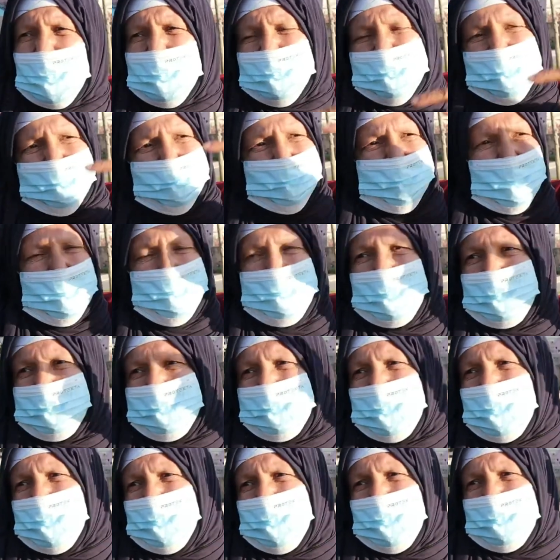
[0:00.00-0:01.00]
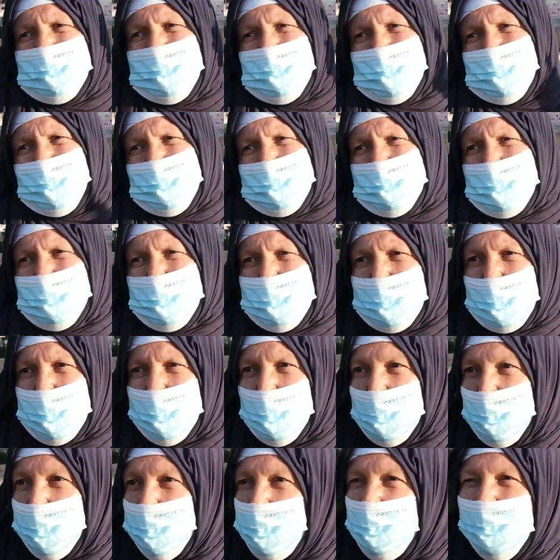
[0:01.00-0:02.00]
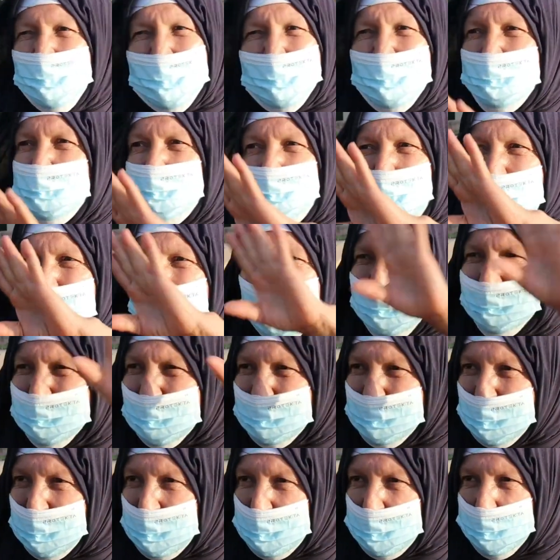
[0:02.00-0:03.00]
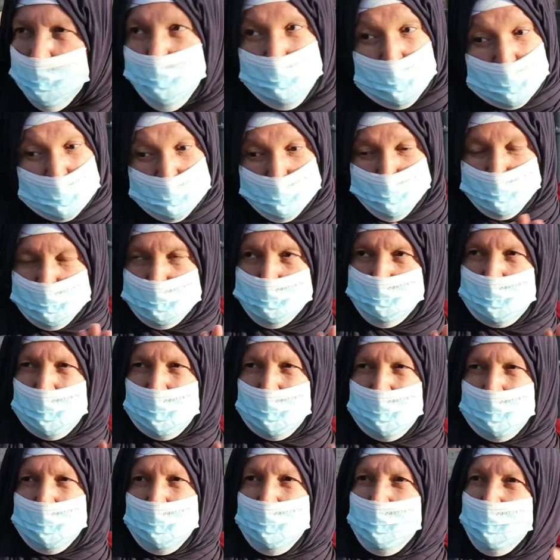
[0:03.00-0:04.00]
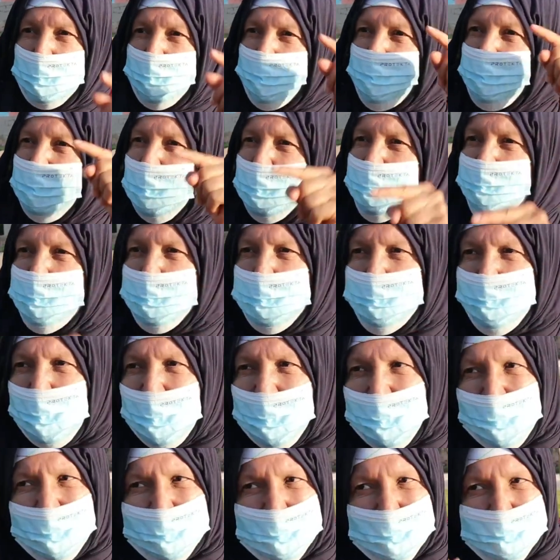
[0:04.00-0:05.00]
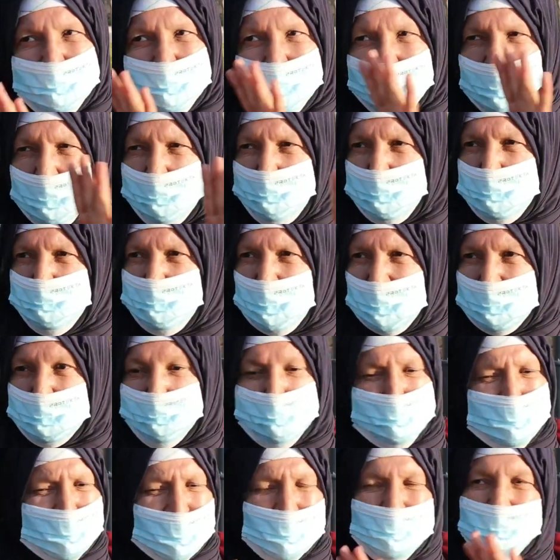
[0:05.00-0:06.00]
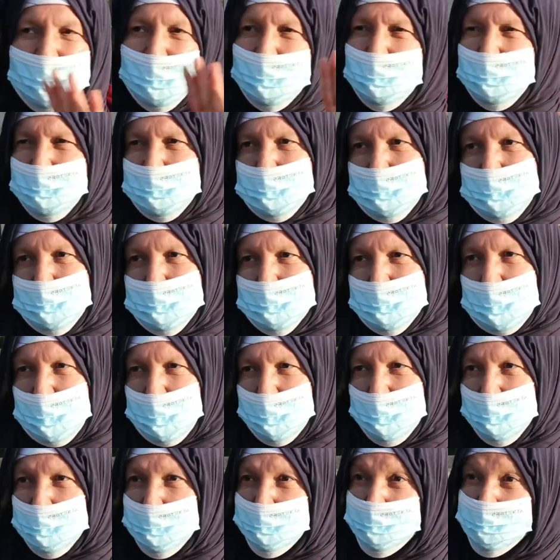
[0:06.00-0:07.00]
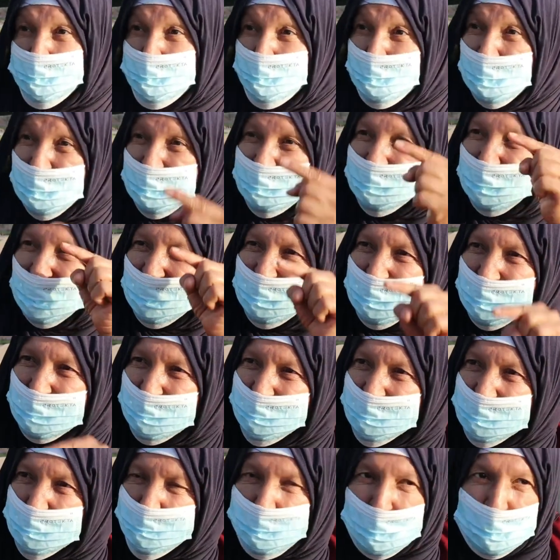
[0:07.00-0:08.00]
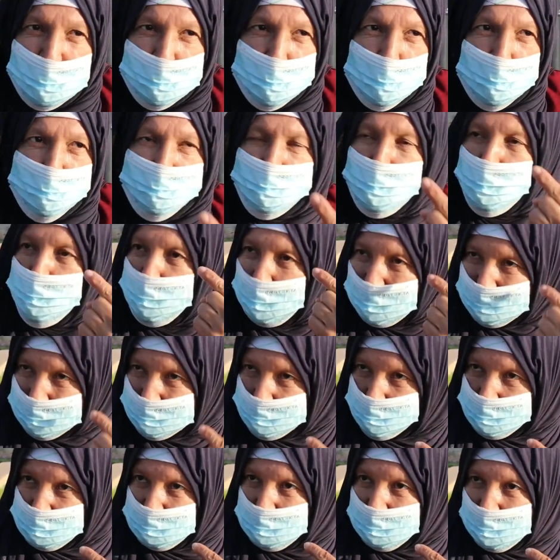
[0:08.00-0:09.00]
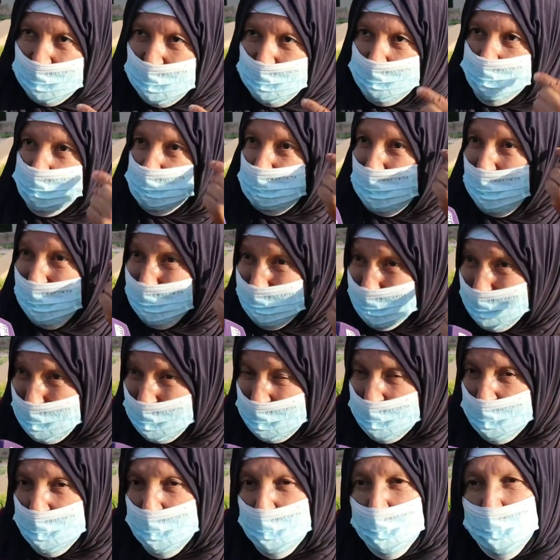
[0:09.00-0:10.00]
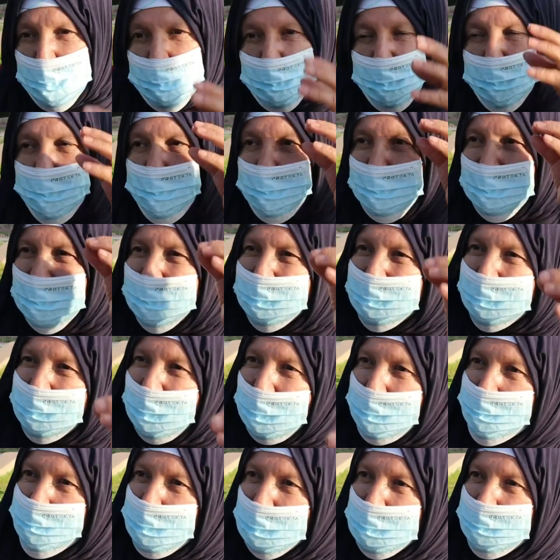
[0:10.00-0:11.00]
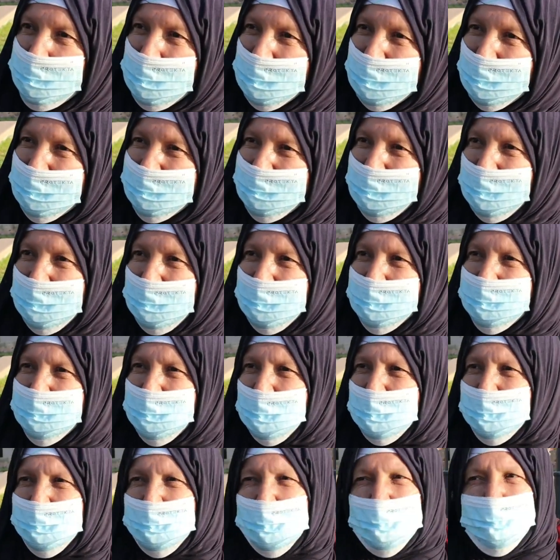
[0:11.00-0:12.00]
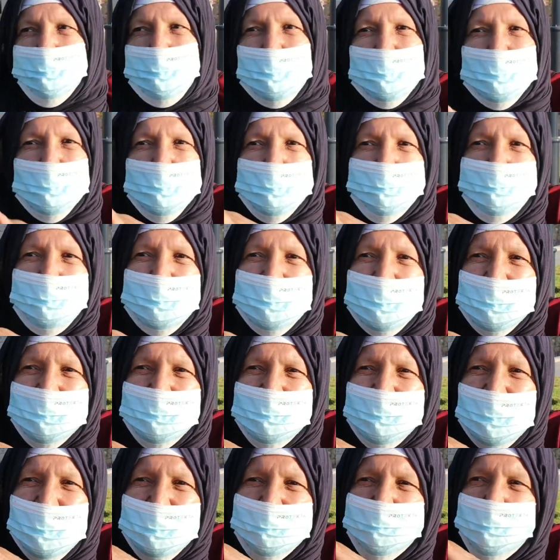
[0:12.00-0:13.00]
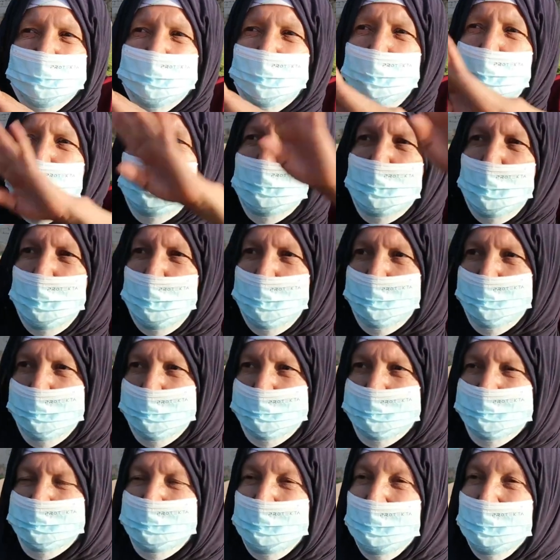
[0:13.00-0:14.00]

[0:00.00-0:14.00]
شاده السيرفيس دايره دايره دايره وهي كتبقى غدايعه وما كدويش معاها ولا دويش معاها كتقابل معايا ما تخلي عندي تنسى نهار اللي كنصبح روبو بغيت نمشي كاع ونمشي عندها وإلا قلت لها عمري برات ديالها تاي كتفرج فيا الناس كلهم